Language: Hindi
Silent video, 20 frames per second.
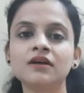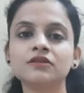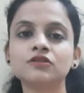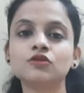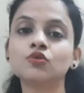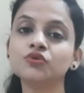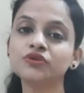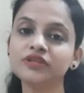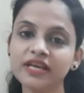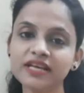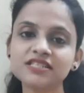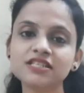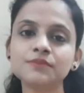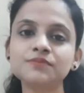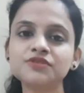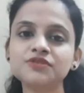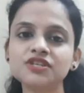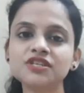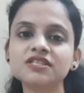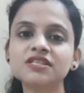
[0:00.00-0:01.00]
तो ये सब
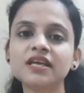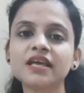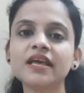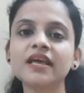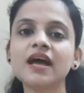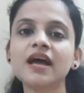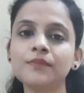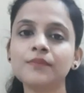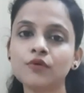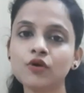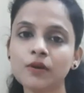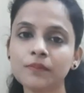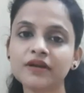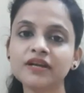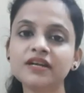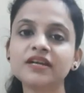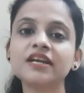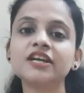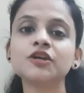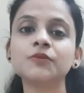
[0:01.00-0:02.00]
चीजें है आपको आपकी
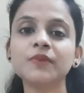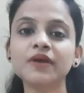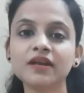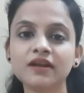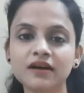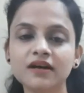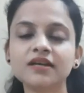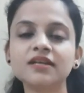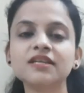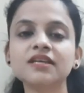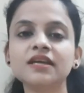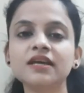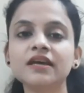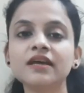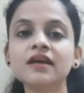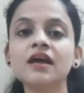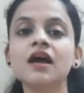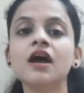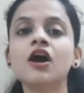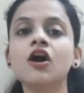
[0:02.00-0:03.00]
किट में रखनी है
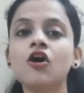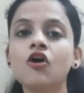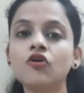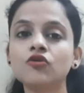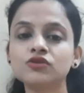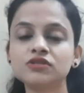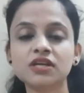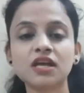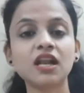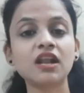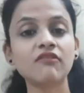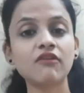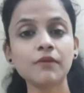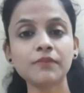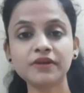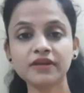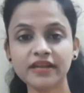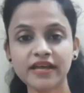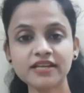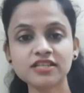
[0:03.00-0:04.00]
और उसके अलावा
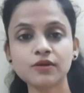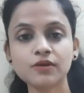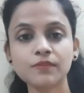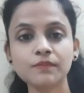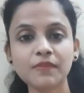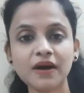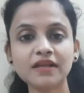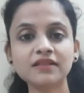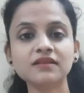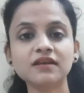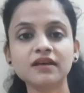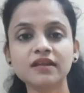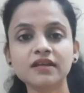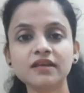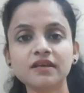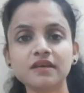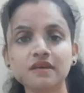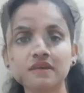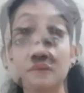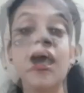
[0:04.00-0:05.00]
अभी नेक्स्ट हम बात
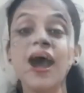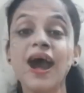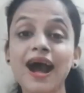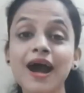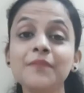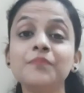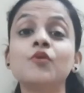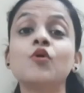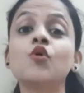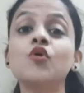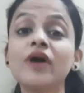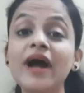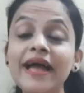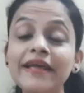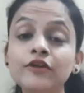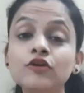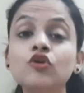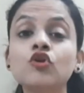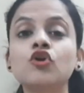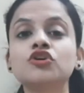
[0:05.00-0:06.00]
करेंगे आपको
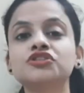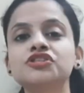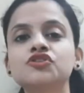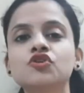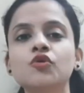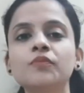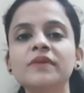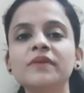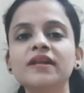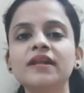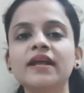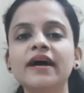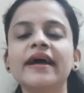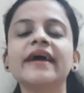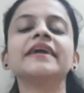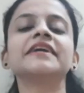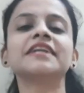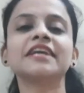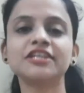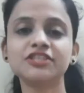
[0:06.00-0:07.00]
गायनोकोलॉजिस्ट को मिलना
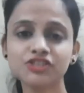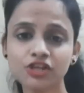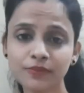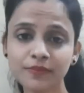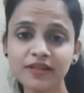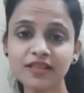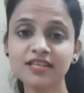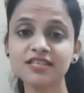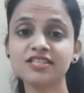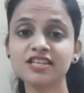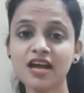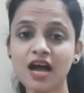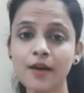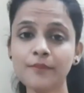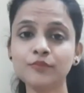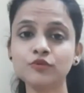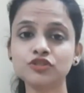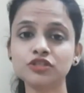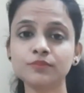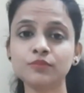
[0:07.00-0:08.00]
है टेंशन मत लीजिए आप
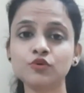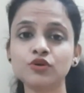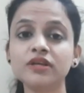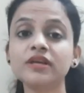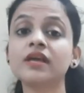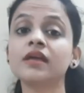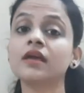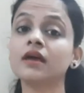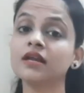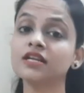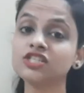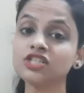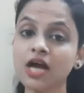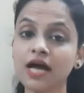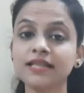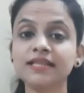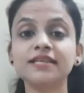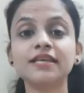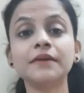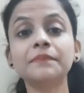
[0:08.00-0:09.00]
मुझे बोलेगी कि अरे
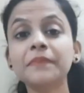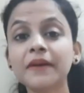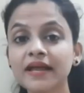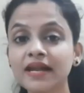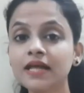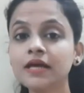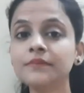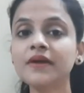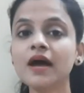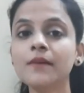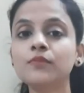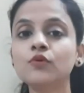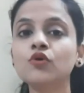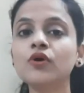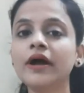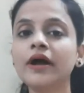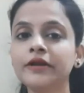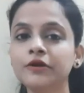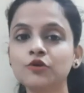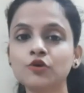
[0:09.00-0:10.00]
शादी के पहले ही मैं आपको
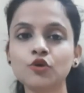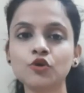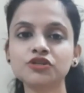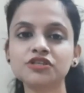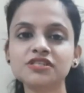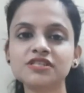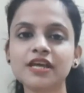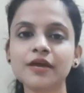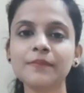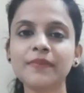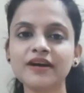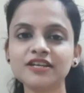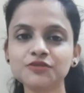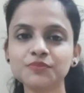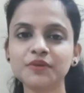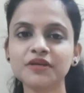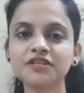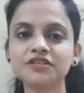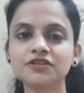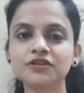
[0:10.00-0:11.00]
गायनोकोलॉजिस्ट के पास
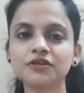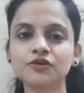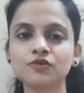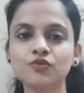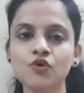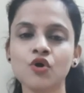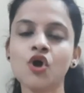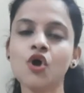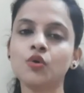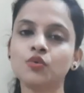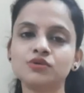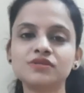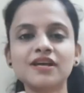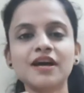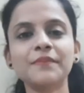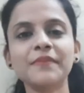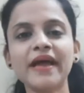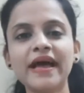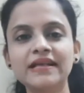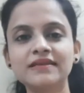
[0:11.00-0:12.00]
भेज रही हूँ उसका
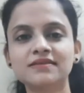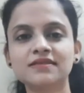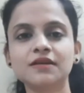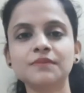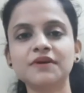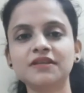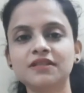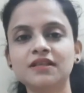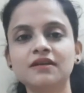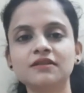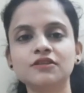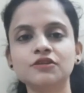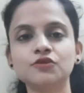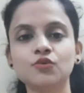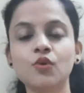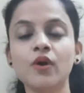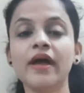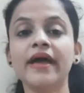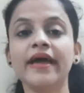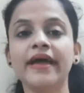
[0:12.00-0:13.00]
मैं आंसर बताती हूँ
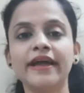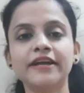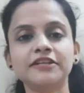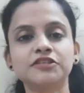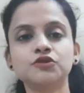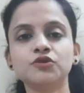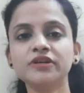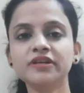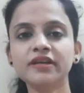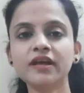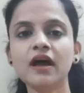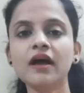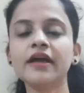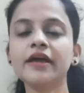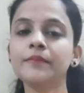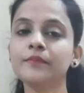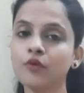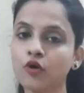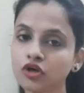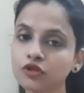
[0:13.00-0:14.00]
एक्चुअली क्या है
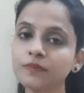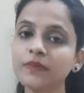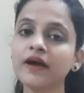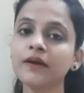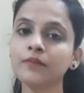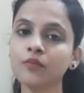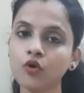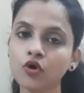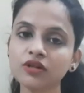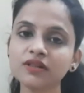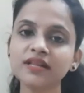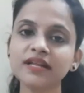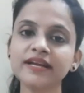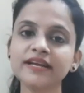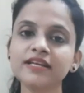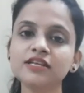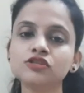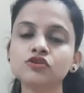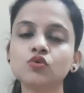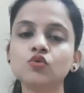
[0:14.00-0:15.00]
बहुत बार बहुत
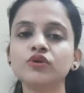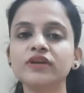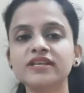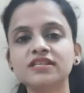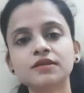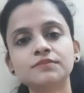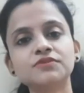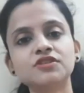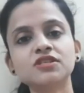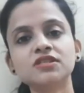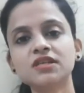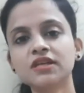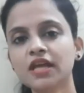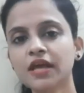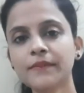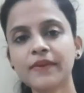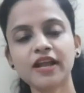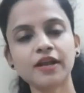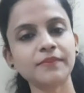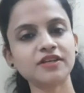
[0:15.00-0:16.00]
लेडीज को ये सब चीजें के
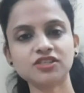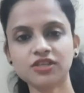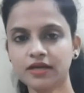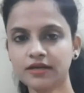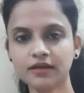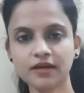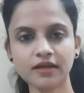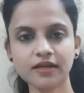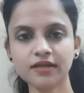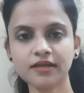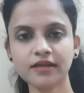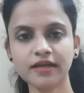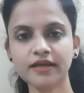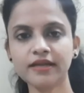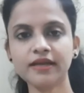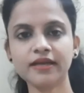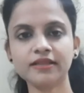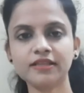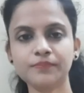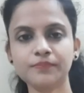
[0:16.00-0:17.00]
बारे में जानकारी नहीं
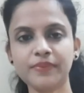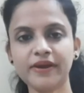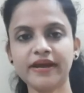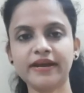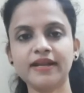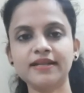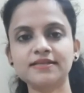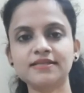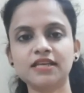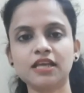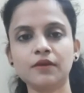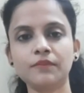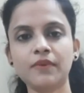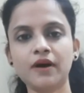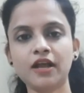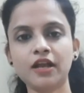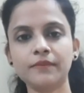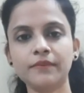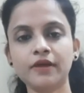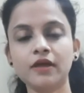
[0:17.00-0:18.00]
रहती प्रेगनेंसी के
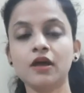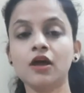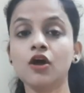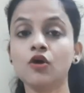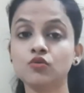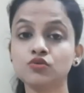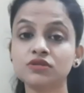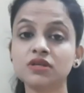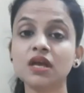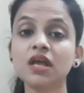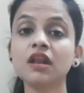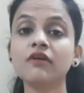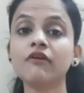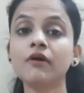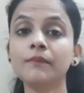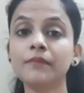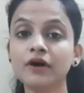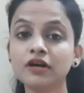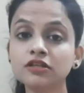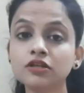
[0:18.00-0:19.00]
बारे में उसके अलावा
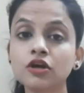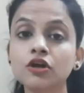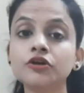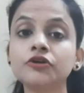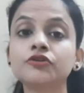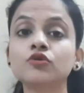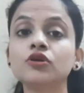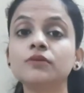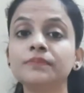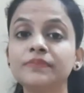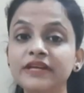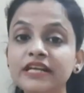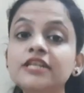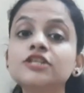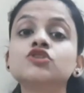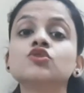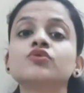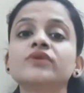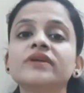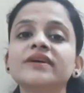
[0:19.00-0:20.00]
बर्थ कंट्रोल पील
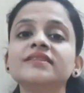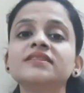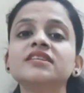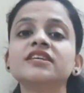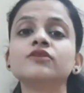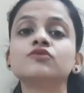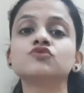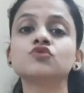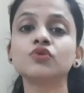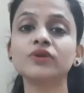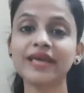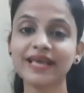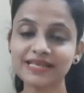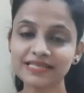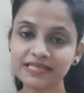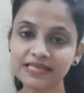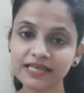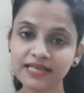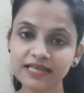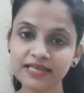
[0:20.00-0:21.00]
जो रहती है उसको
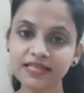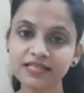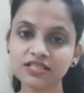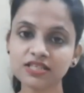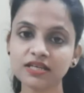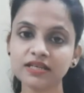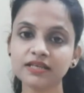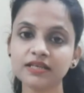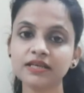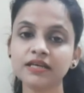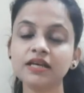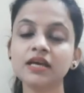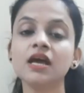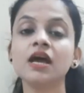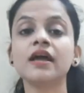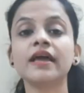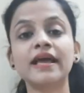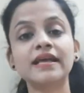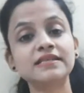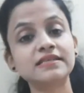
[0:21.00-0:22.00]
कैसे लेनी चाहिए
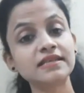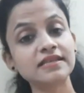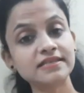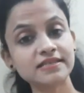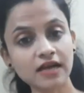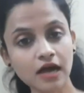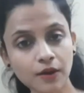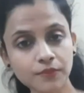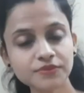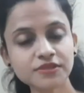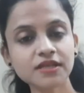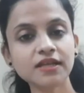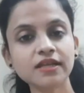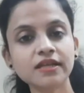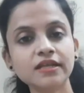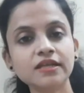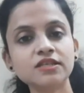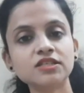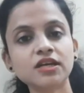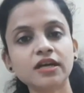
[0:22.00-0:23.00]
कैसे हिसाब से
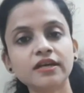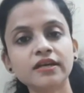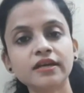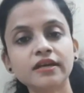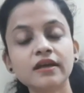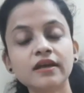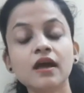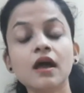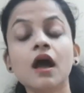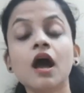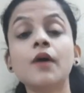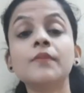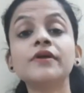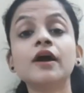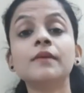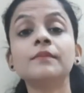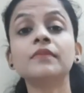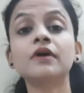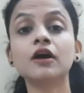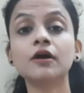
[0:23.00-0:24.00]
लेनी चाहिए अभी
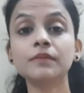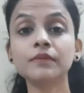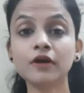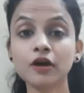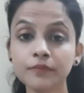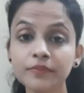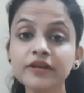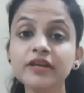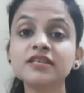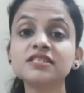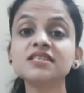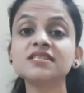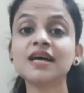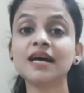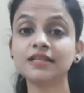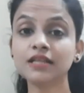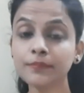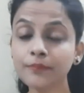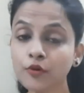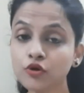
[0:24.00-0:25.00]
हम कब कभी ऐसी
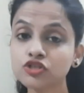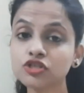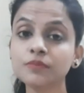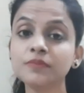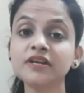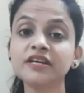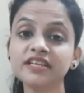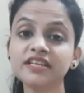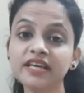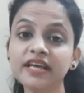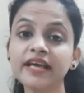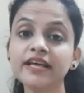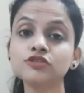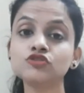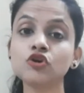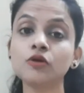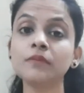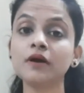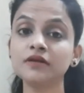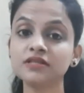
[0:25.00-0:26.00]
ज्यादा पॉसिबिलिटी है
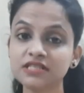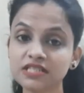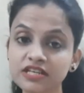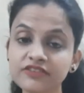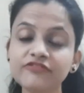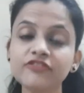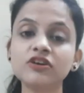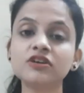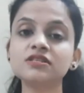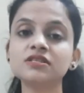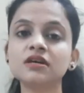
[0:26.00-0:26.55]
जो हम कंसीव कर